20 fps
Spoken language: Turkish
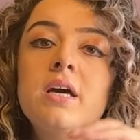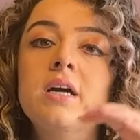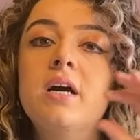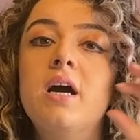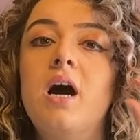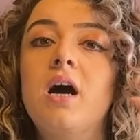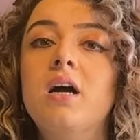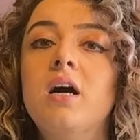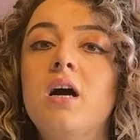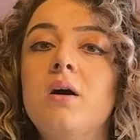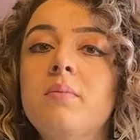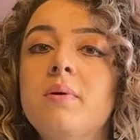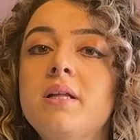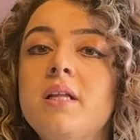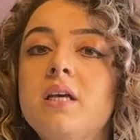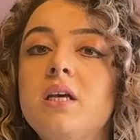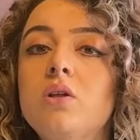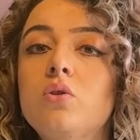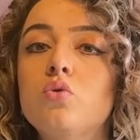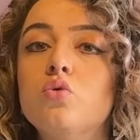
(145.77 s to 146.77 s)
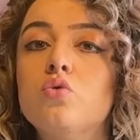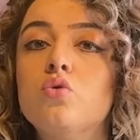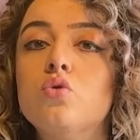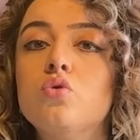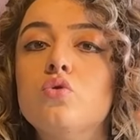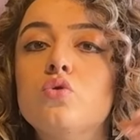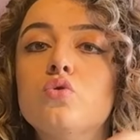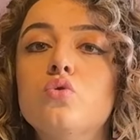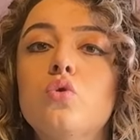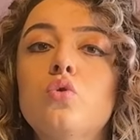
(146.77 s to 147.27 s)
KKM'deki
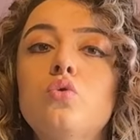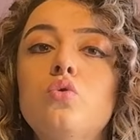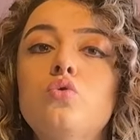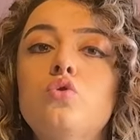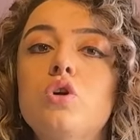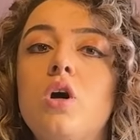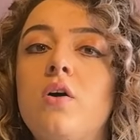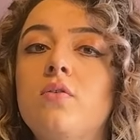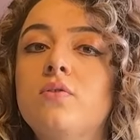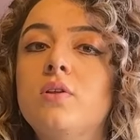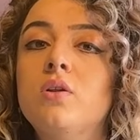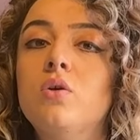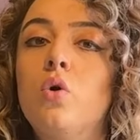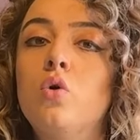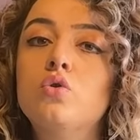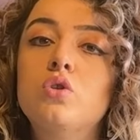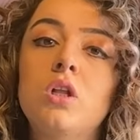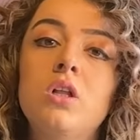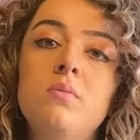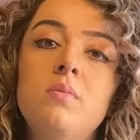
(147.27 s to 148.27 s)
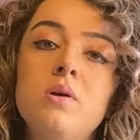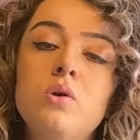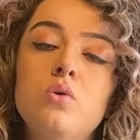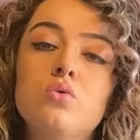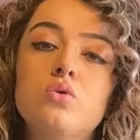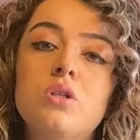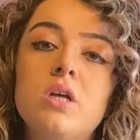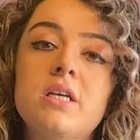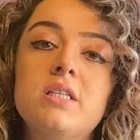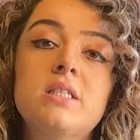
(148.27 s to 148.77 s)
düşüş son 3 haftada ortalama
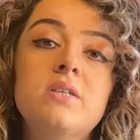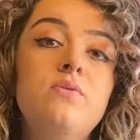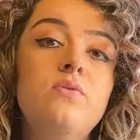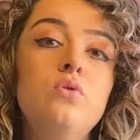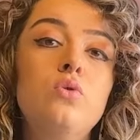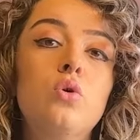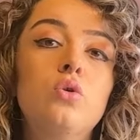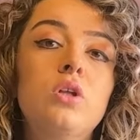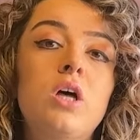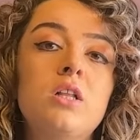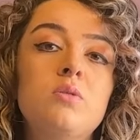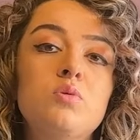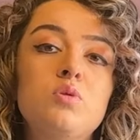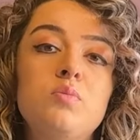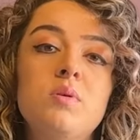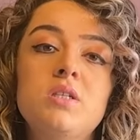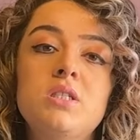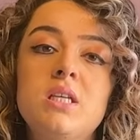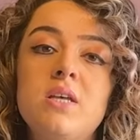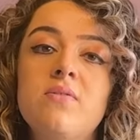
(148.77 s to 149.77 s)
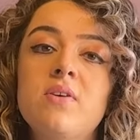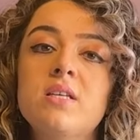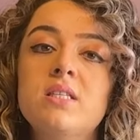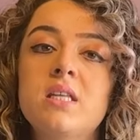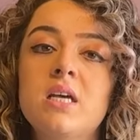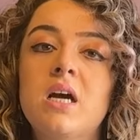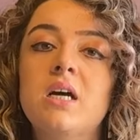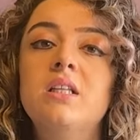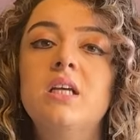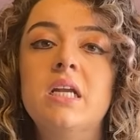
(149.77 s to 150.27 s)
%0.65
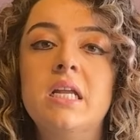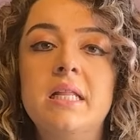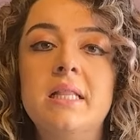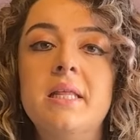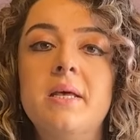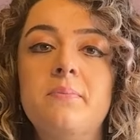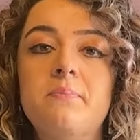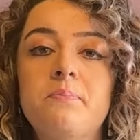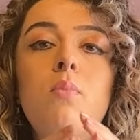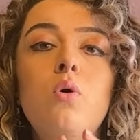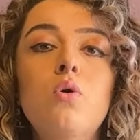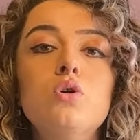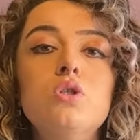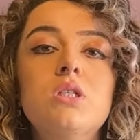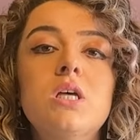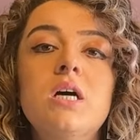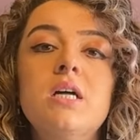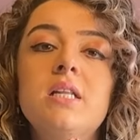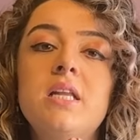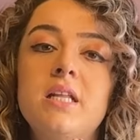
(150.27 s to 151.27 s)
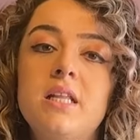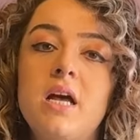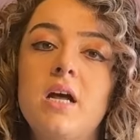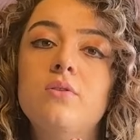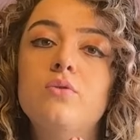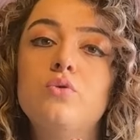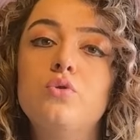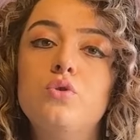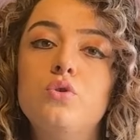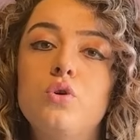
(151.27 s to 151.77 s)
seviyesine kadar indi. Borsa
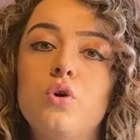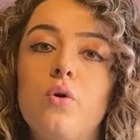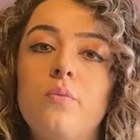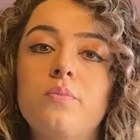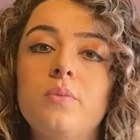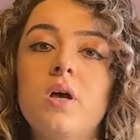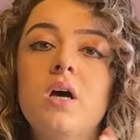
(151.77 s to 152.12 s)
neden düşüyor?